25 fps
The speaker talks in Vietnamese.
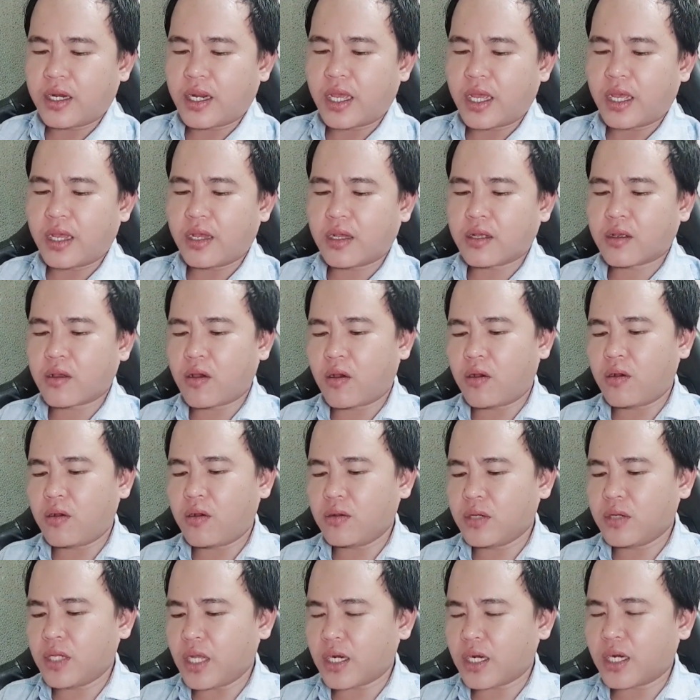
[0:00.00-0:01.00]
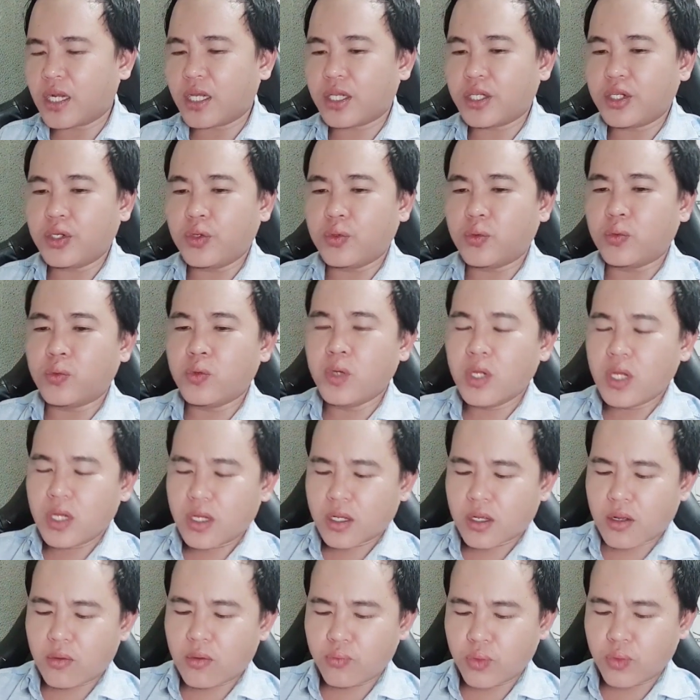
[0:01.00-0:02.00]
là có rất là nhiều
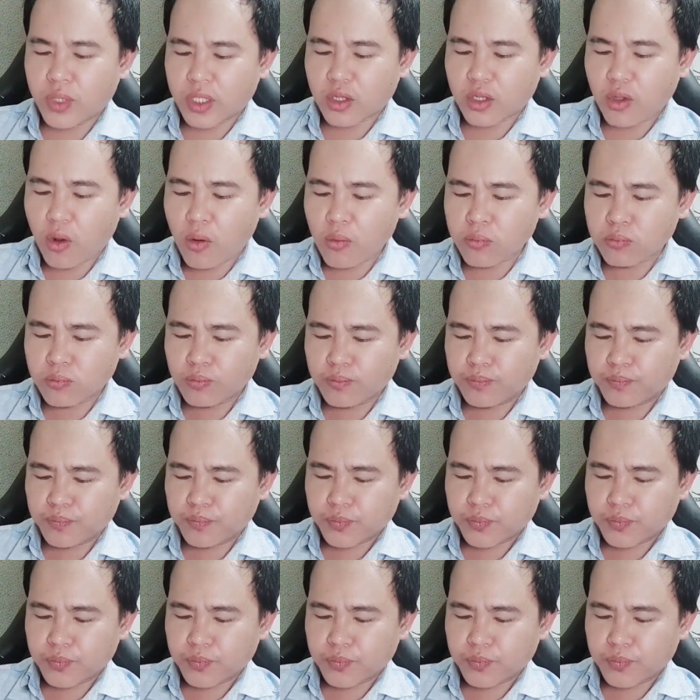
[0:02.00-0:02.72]
công việc tốt